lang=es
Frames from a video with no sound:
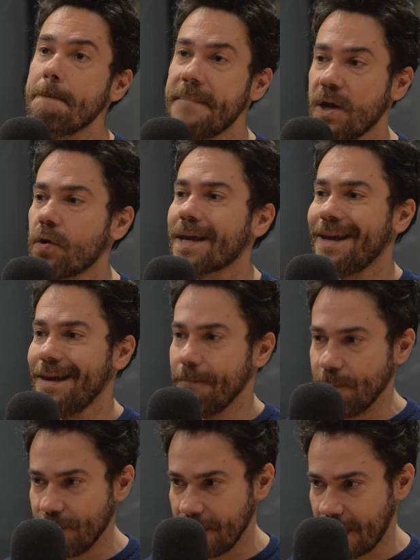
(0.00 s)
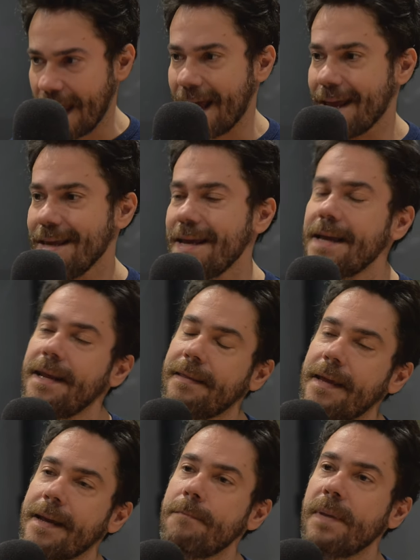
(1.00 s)
pero que ahí en
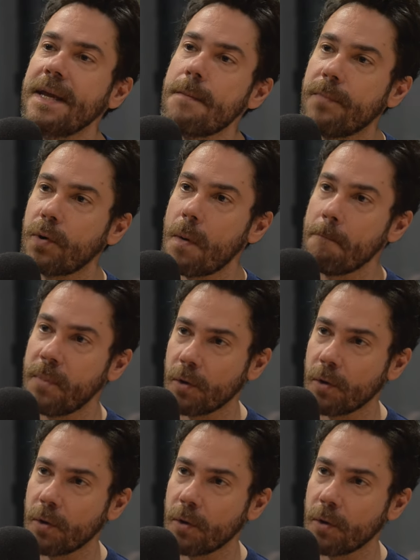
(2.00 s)
esta campaña por,